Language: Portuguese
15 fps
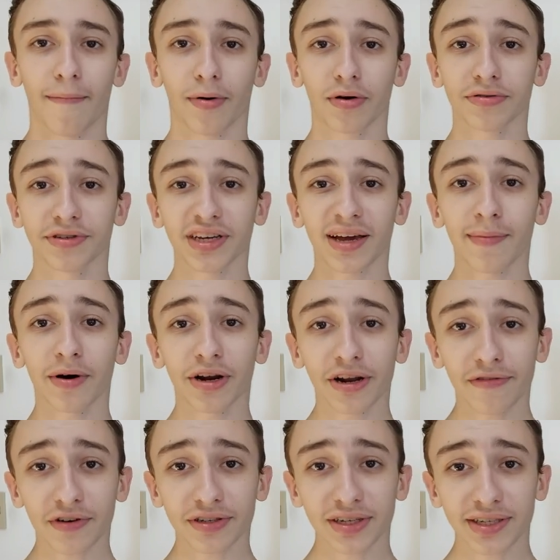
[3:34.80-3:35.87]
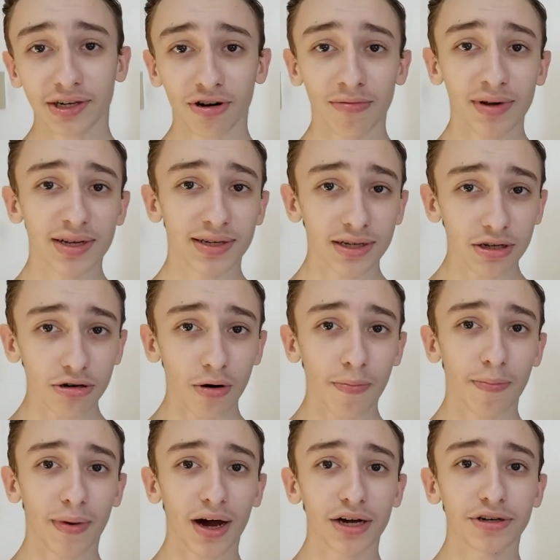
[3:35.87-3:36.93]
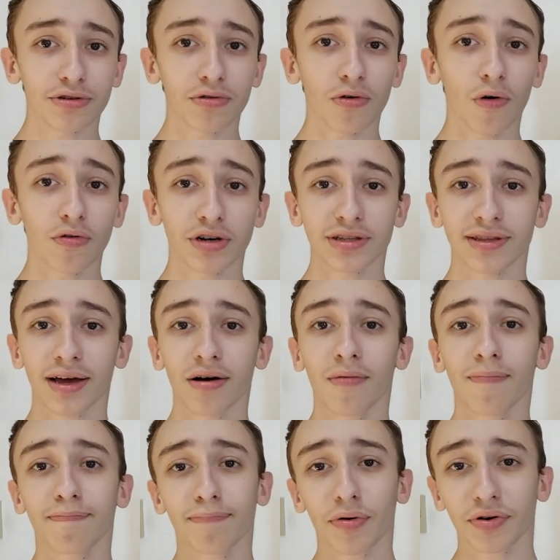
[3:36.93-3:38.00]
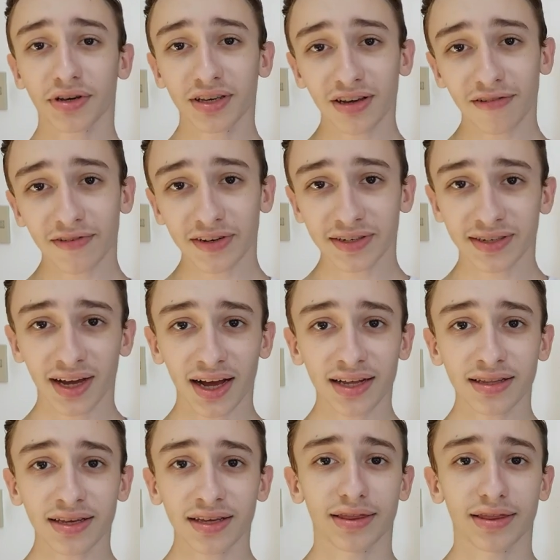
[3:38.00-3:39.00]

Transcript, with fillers: Porque eu sei que a maioria de vocês está começando no né? cubo mágico ou já está um pouquinho avançada.